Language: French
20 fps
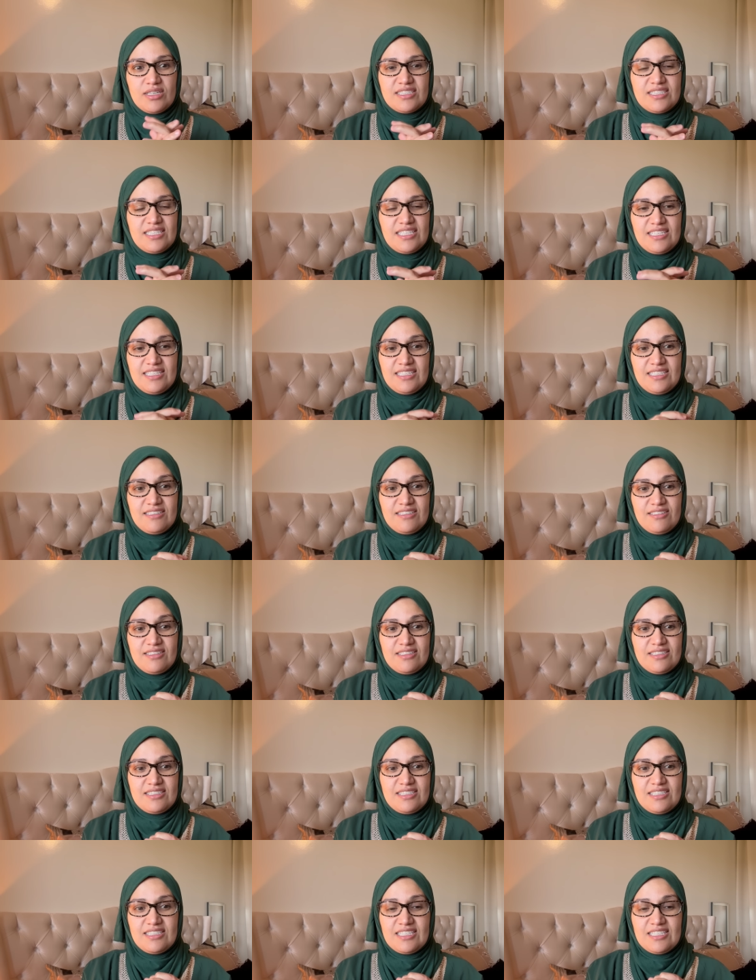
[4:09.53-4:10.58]
c'est
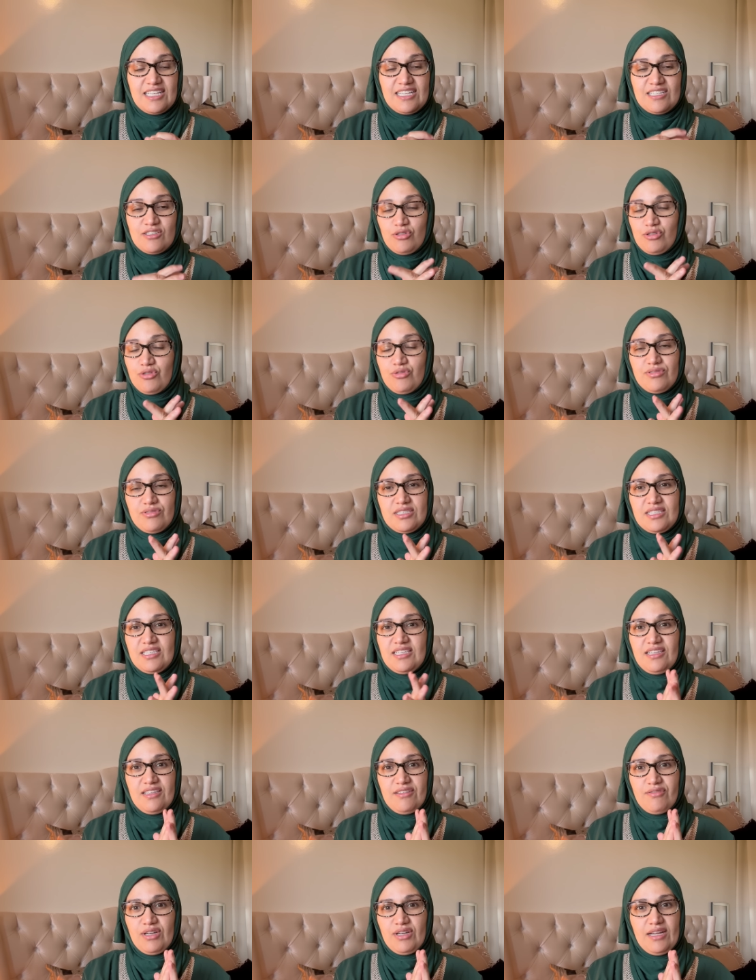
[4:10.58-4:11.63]
quelque chose
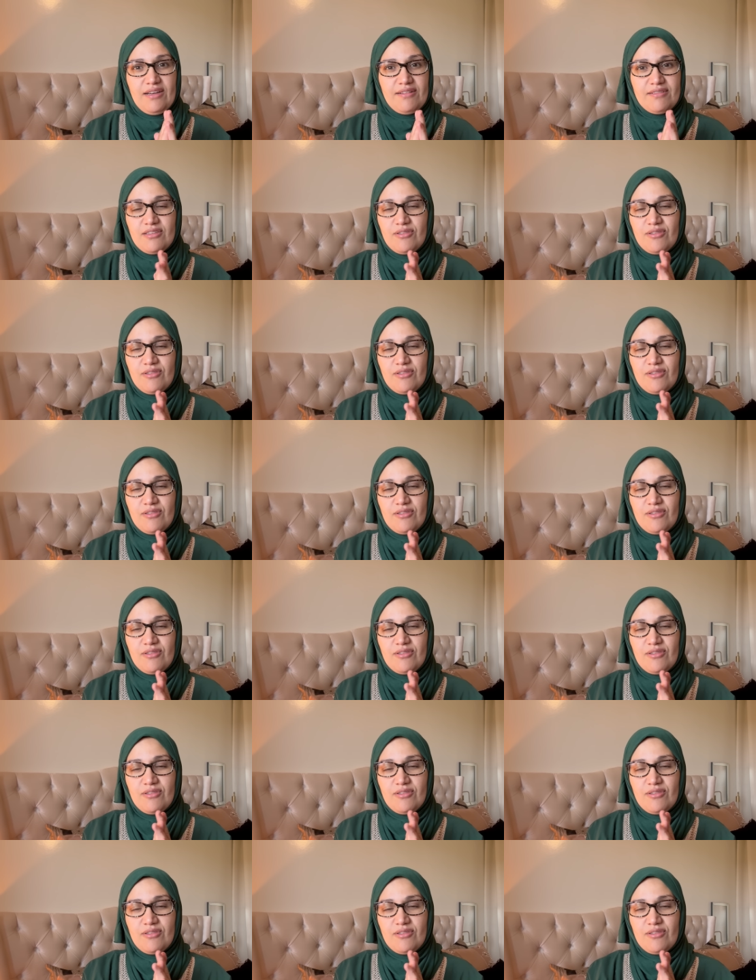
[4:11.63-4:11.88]
qui, voilà